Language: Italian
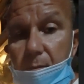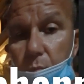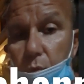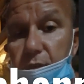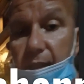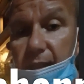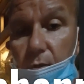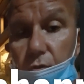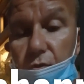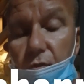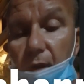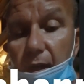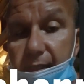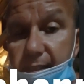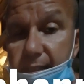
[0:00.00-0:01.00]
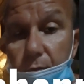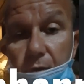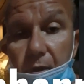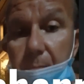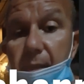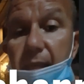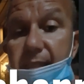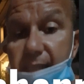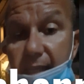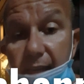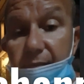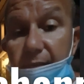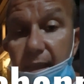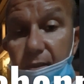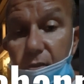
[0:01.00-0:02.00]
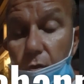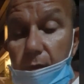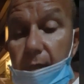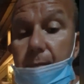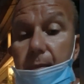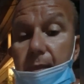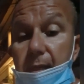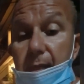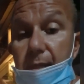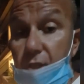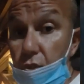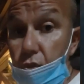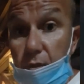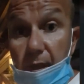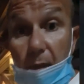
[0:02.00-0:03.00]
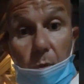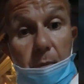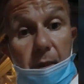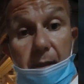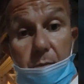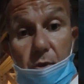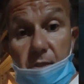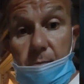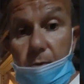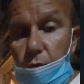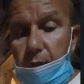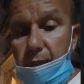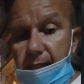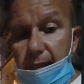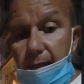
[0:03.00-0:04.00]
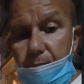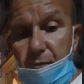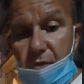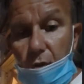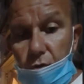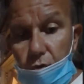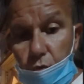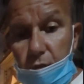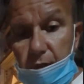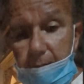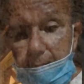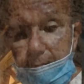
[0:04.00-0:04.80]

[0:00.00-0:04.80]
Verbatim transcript: potete continuare a seguirmi iscrivendovi, ci aggiorniamo per le prossime notizie, ciao a tutti.